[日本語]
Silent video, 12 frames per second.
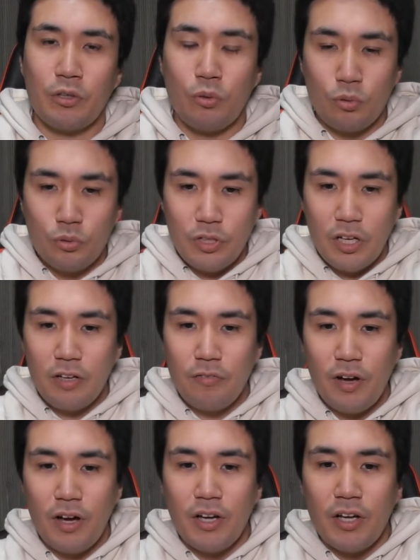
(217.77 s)
で、国内
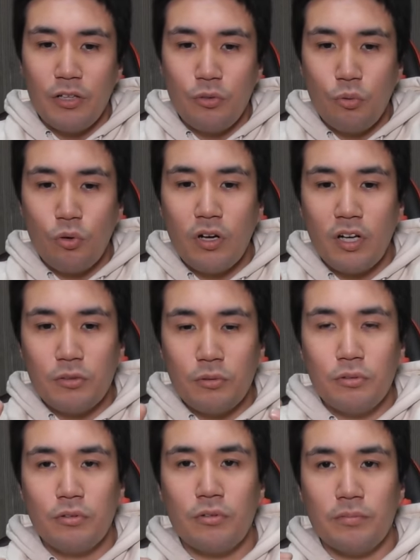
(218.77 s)
は農家はど
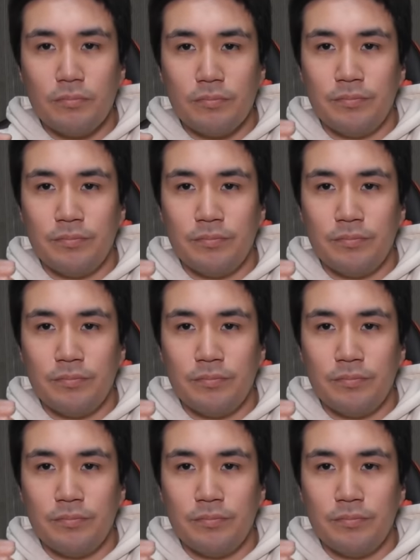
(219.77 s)
んどん